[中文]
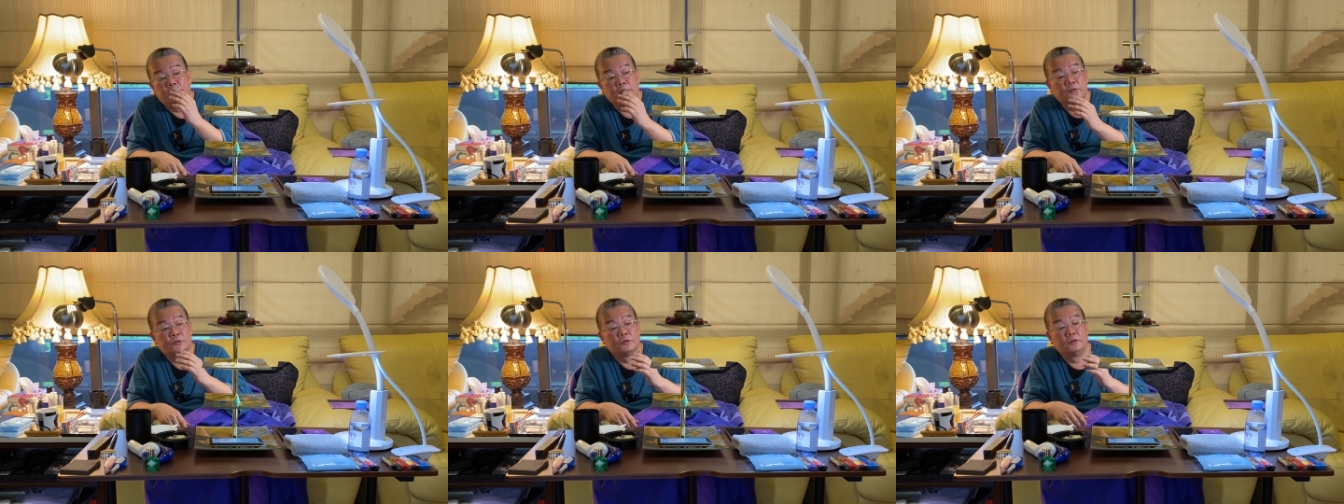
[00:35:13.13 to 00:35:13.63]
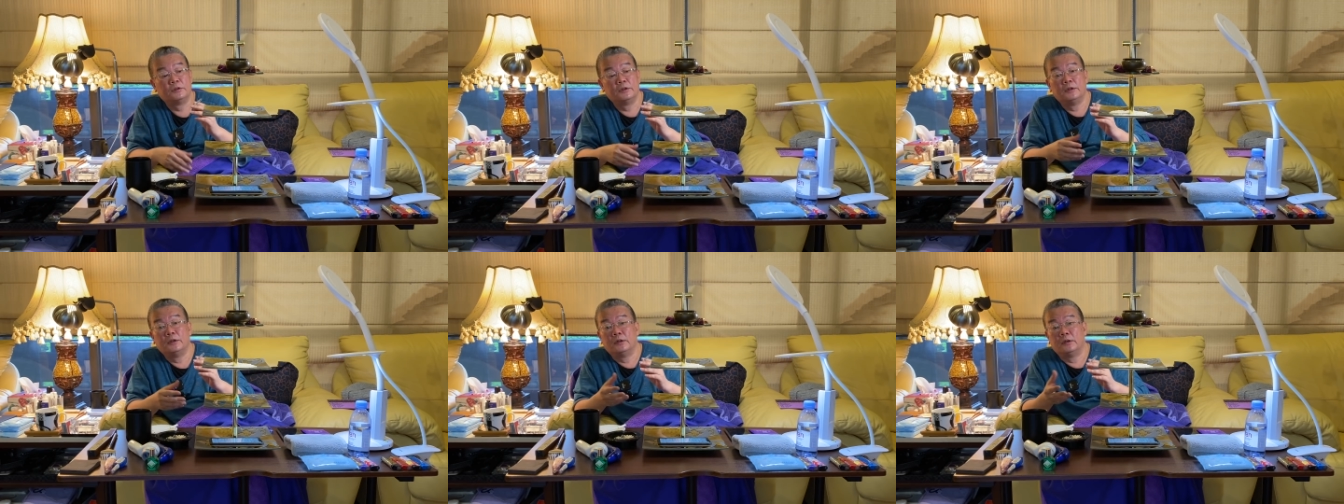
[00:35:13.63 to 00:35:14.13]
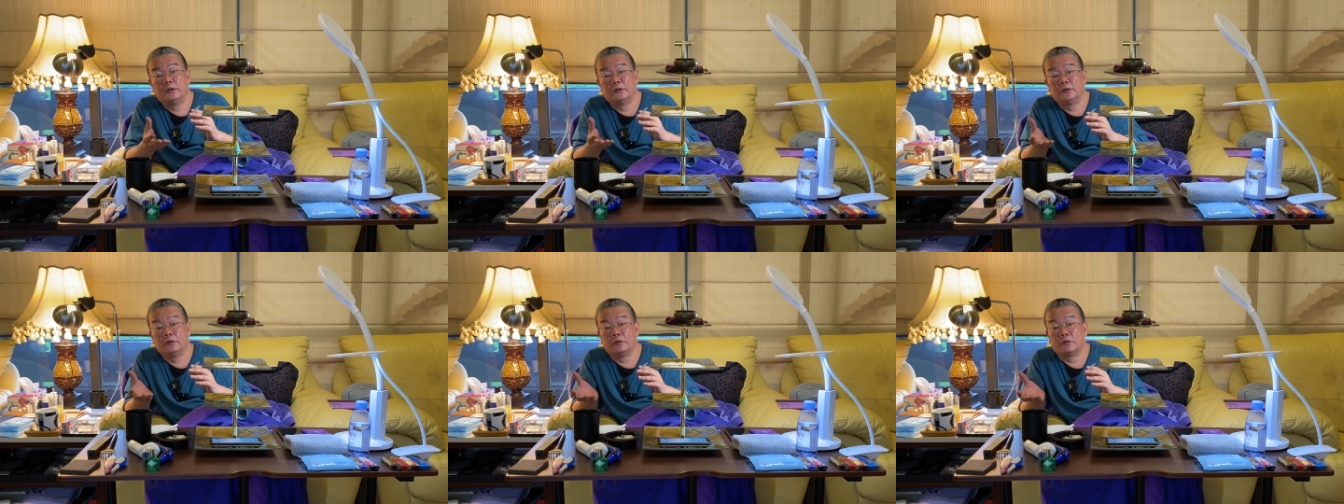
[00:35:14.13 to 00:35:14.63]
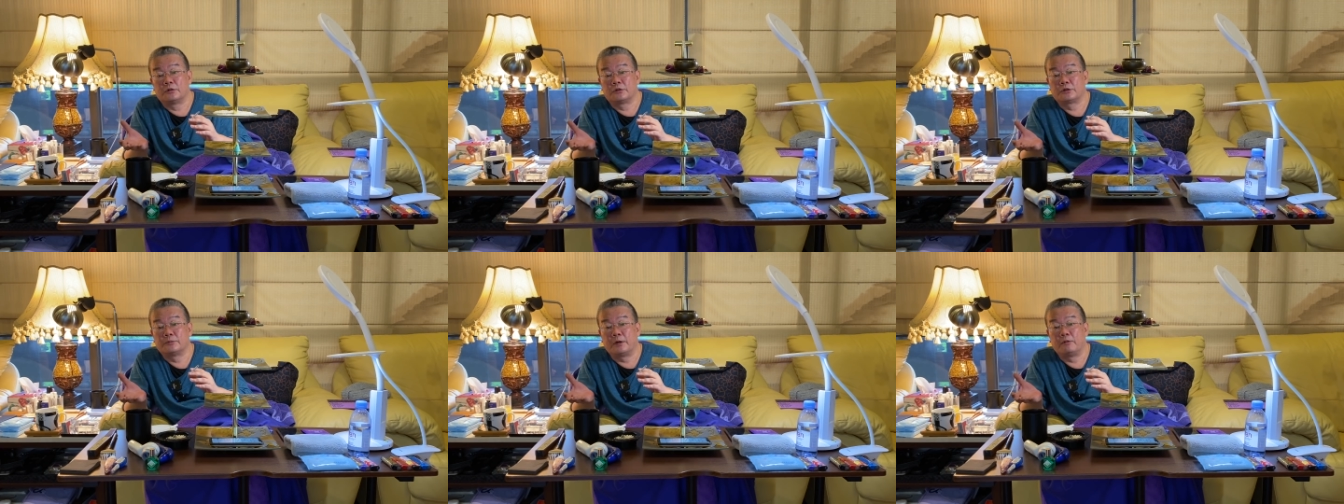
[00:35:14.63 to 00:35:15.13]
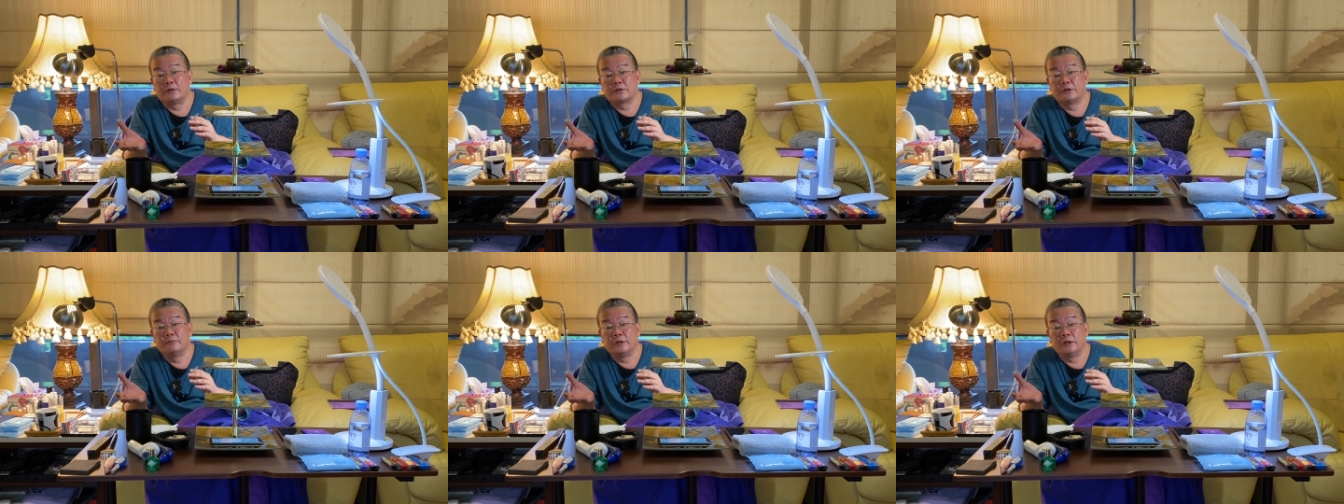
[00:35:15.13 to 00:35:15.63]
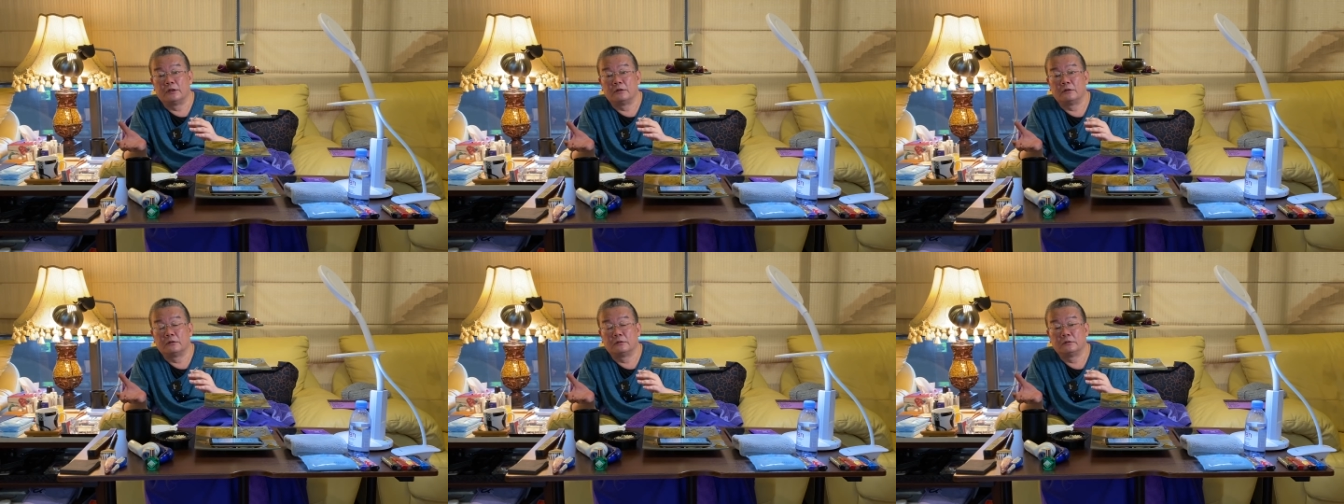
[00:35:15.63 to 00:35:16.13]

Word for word: 比如说，呃，你有十包往生米啊，